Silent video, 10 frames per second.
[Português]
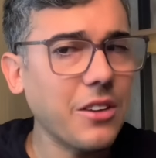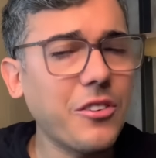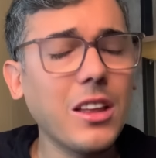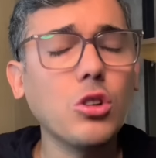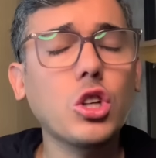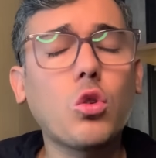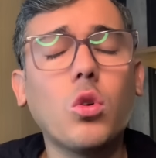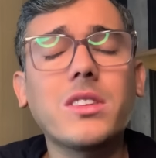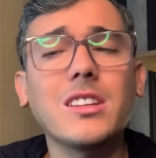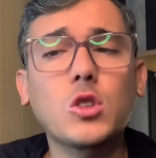afinal de
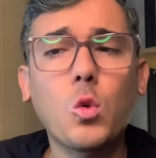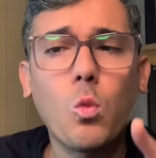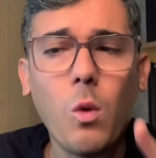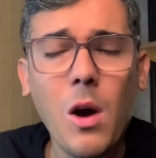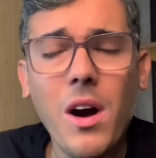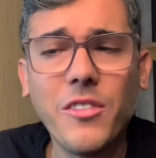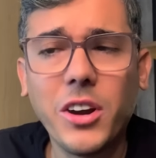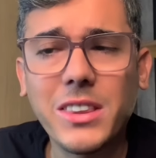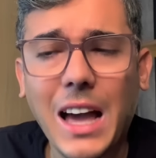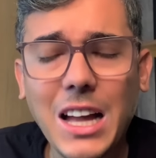contas, qual a
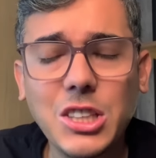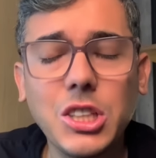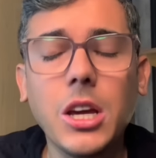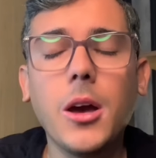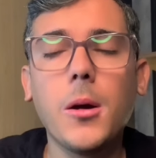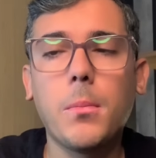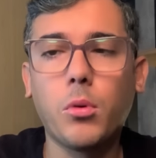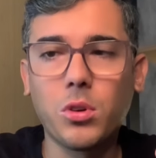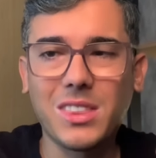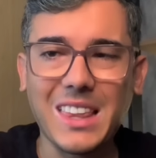verdade
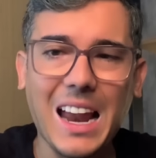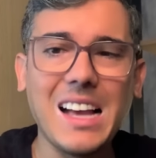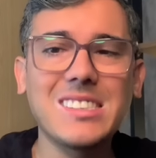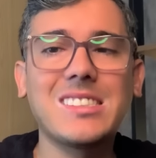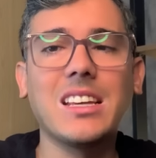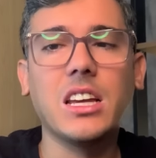por trás